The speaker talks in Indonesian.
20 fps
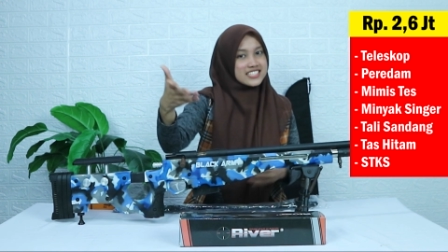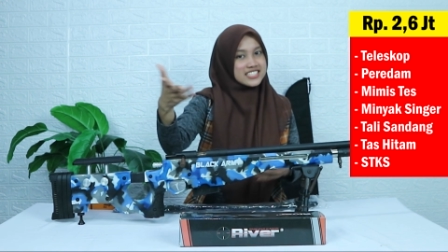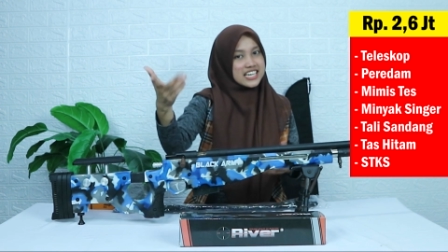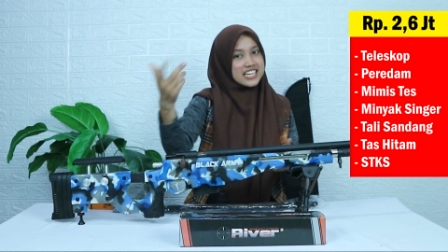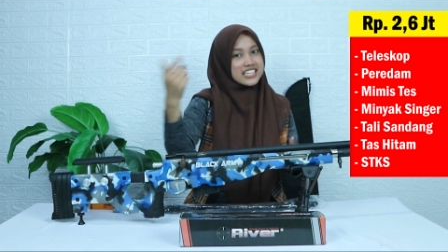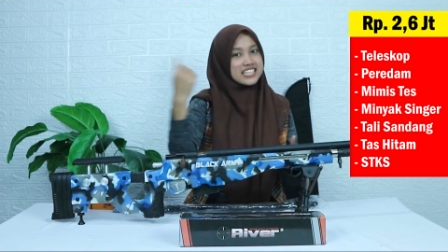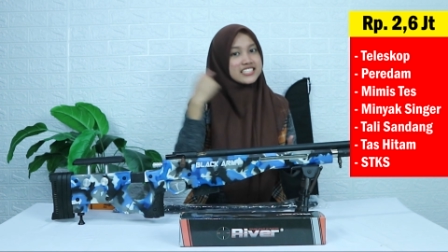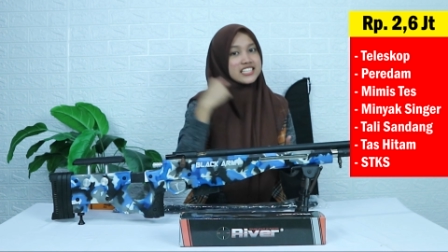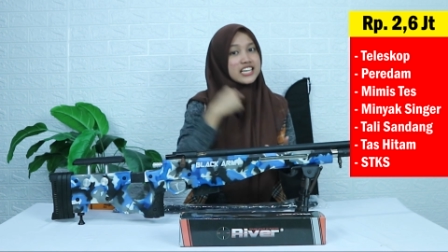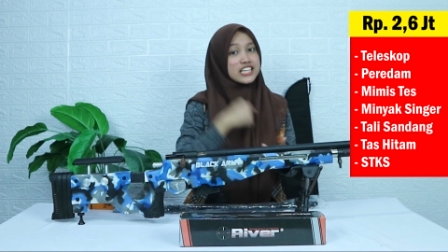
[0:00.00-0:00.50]

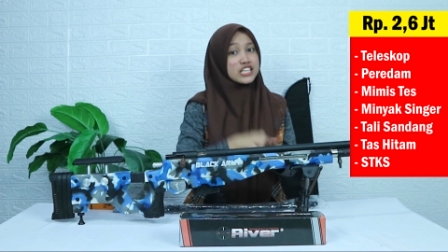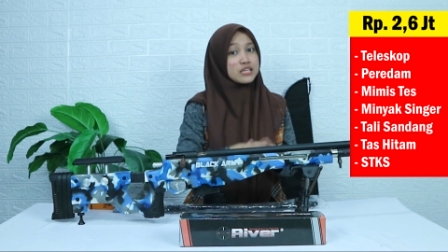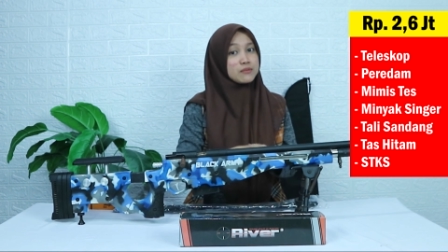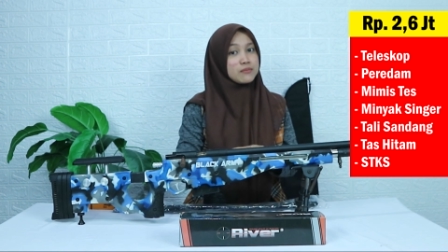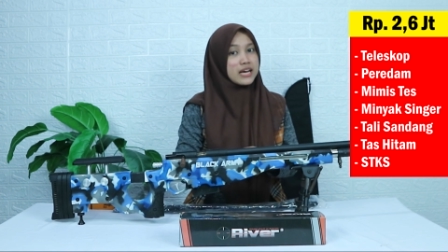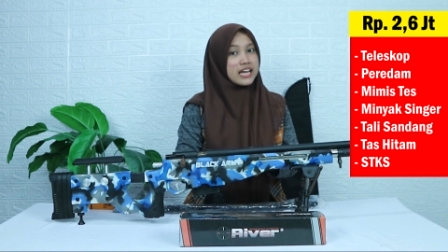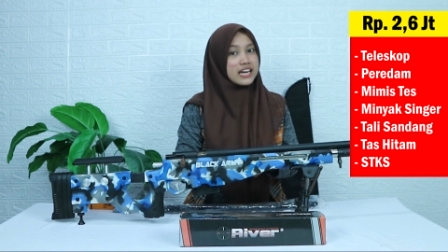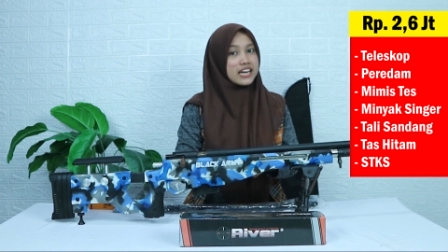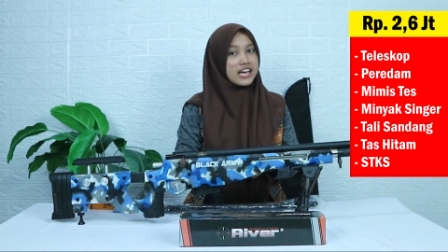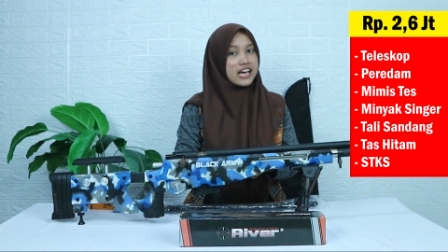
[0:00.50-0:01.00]
jadinya
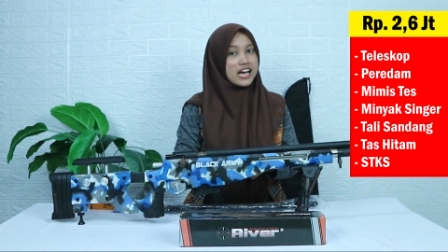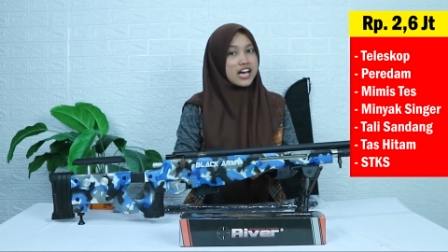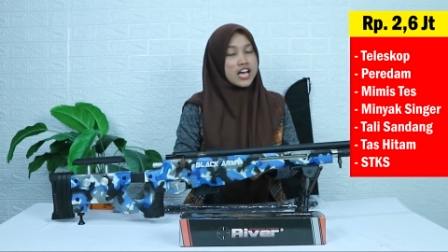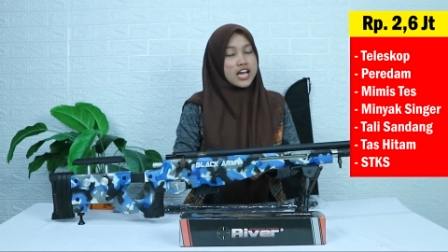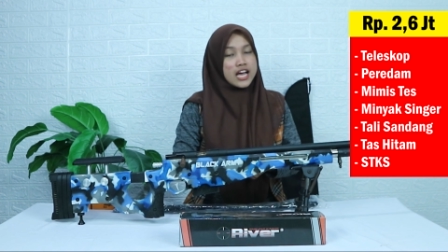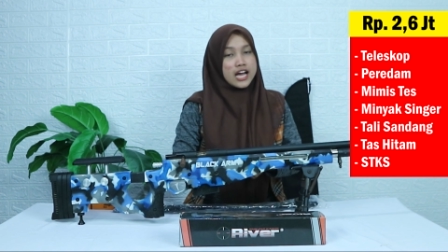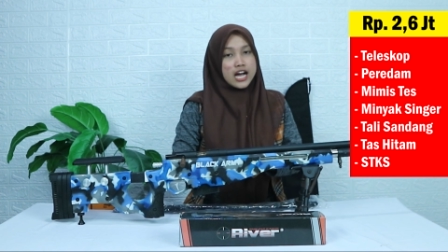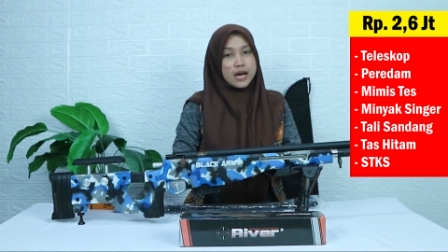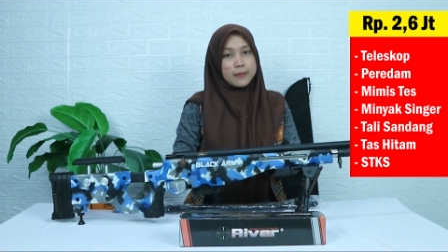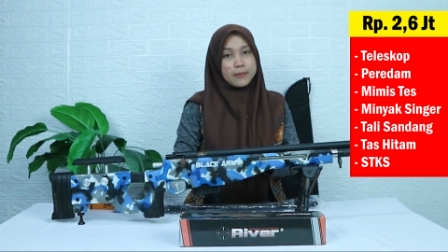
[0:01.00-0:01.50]
gimana
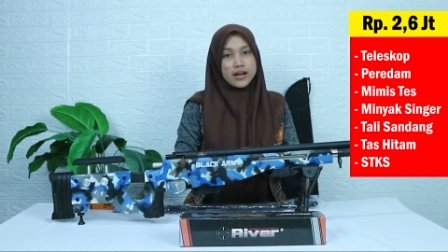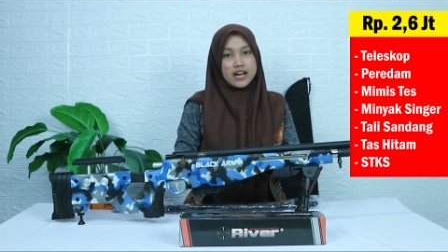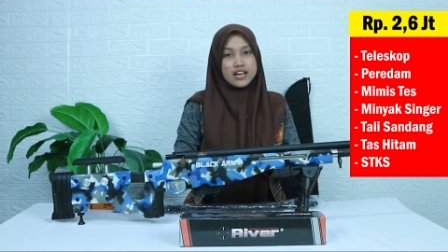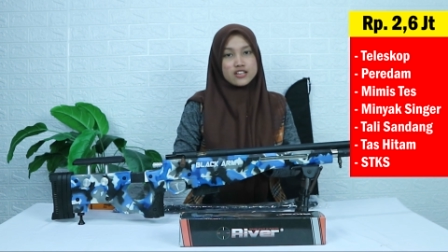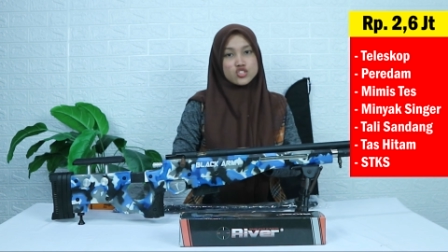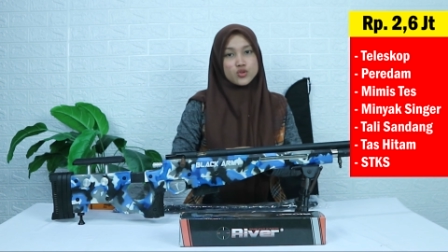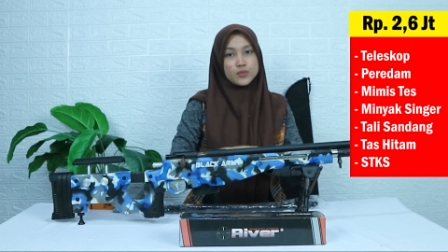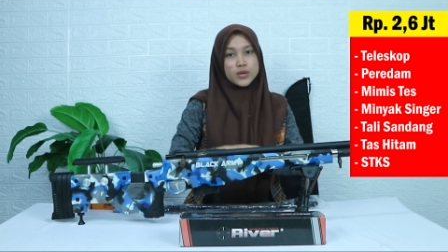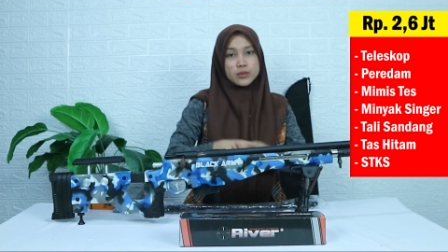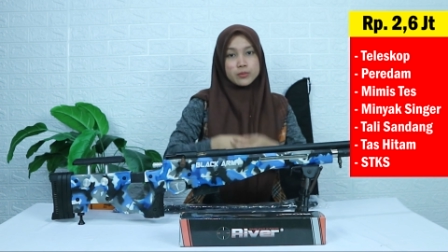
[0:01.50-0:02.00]

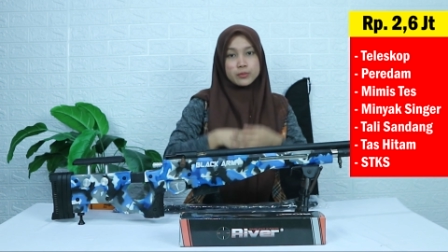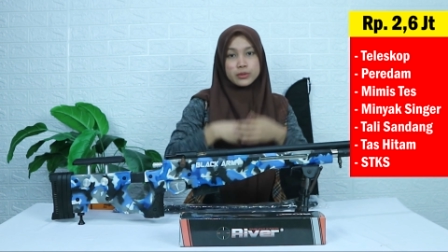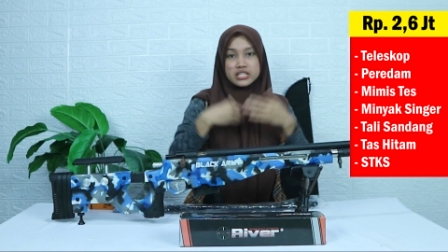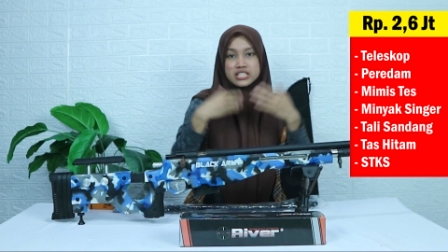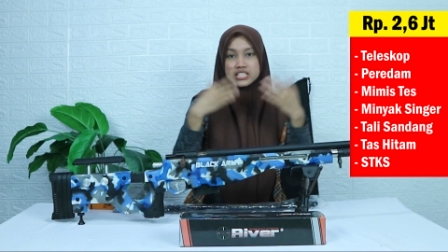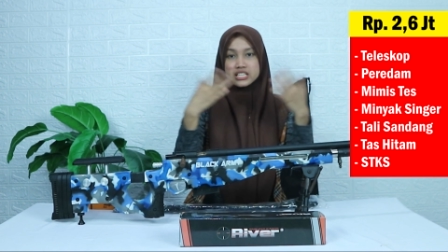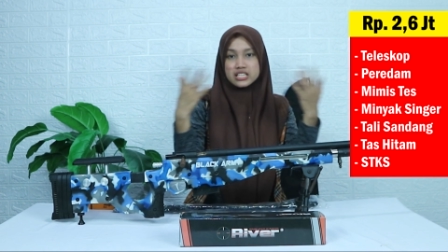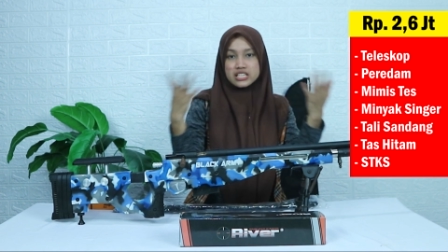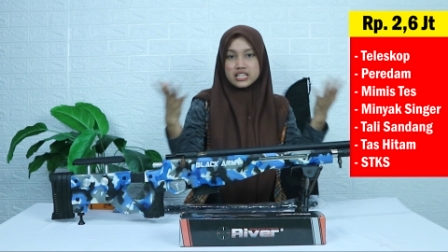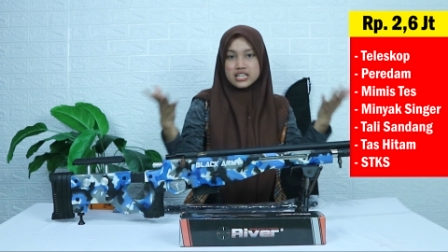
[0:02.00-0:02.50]
apakah sobat
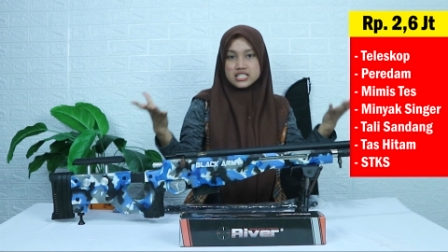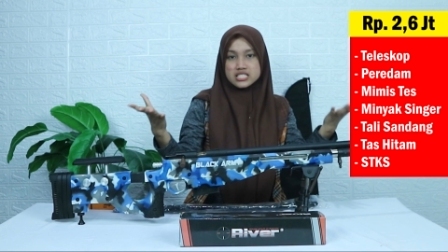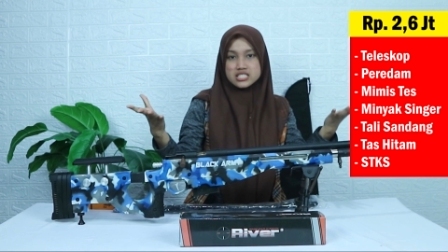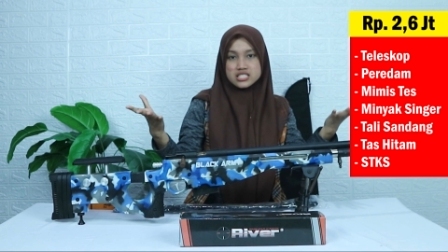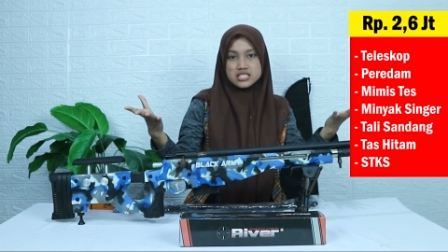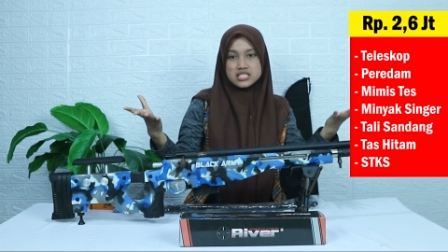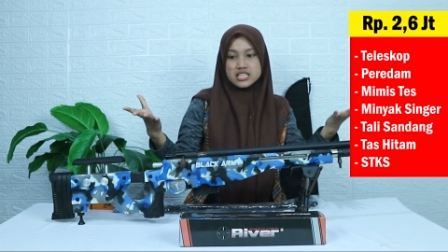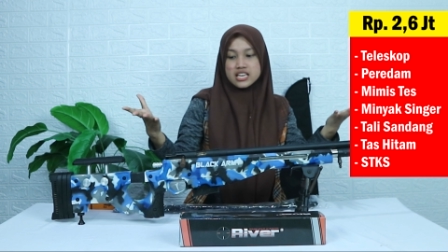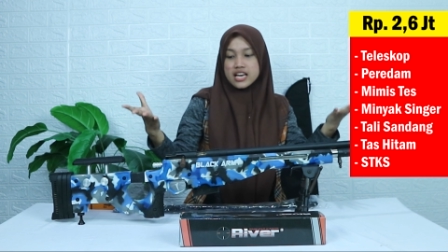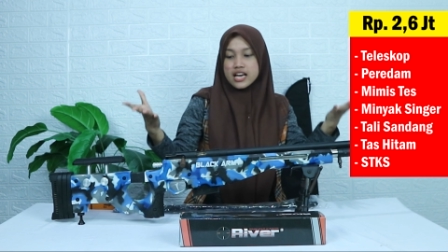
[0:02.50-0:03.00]

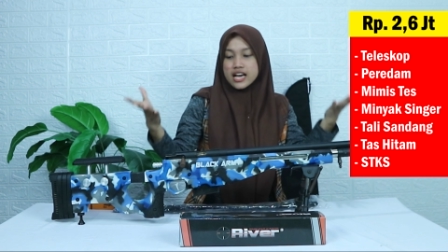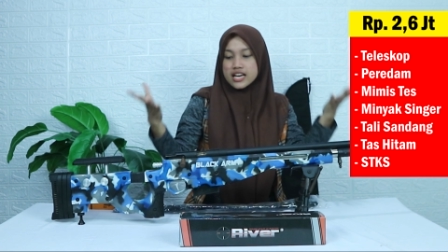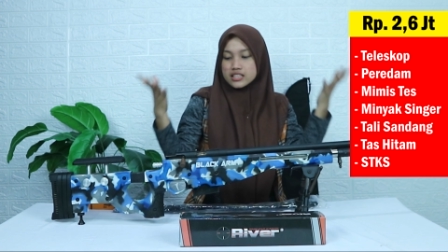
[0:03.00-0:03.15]
bedilers